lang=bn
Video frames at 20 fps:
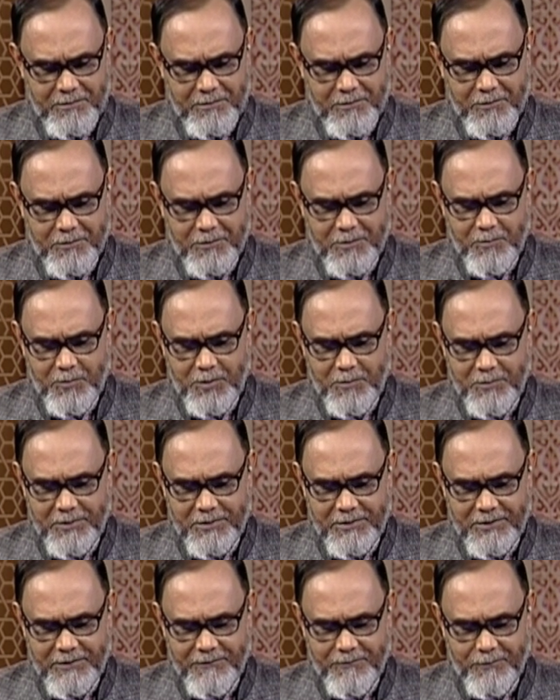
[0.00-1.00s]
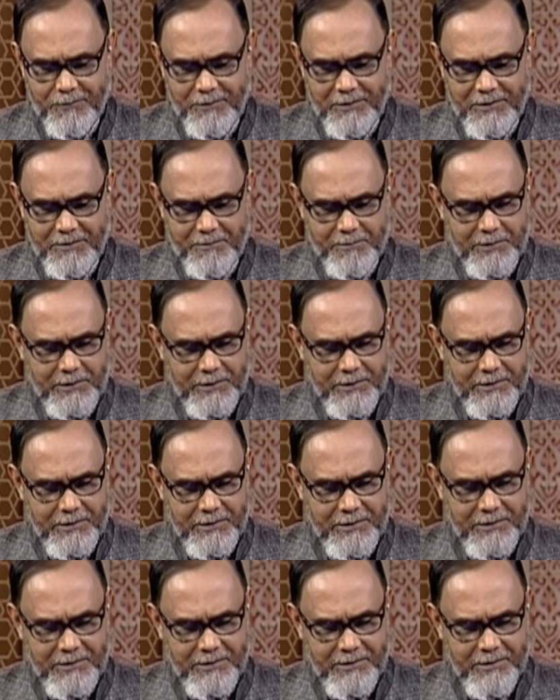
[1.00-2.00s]
ডক্টর মোহাম্মদ সাইফুল্লাহ
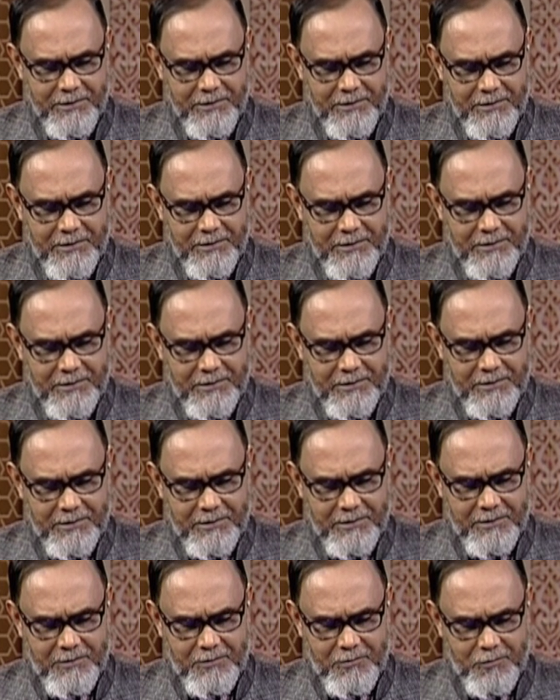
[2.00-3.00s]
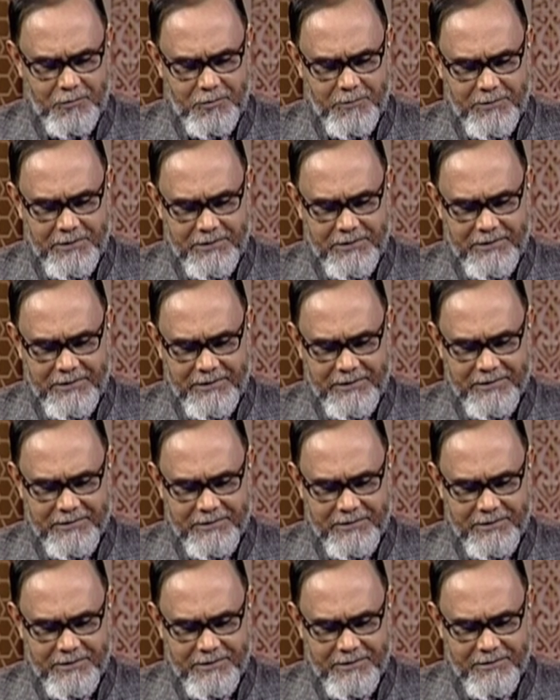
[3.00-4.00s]
ভাইকে ধন্যবাদ
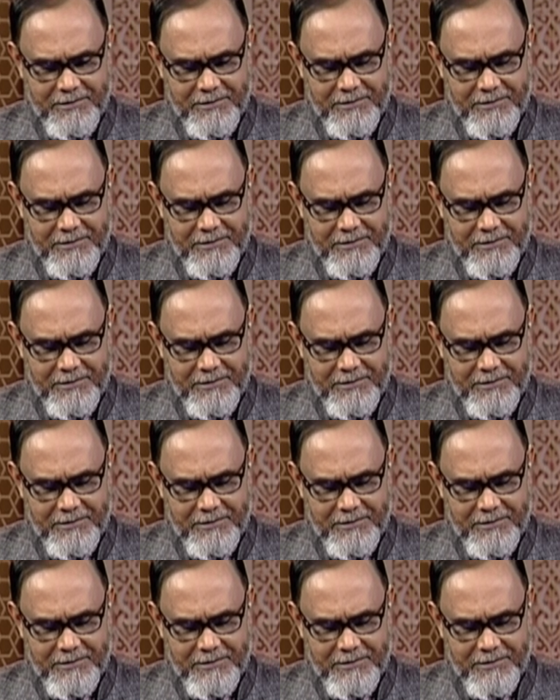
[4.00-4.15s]
জানিয়েছেন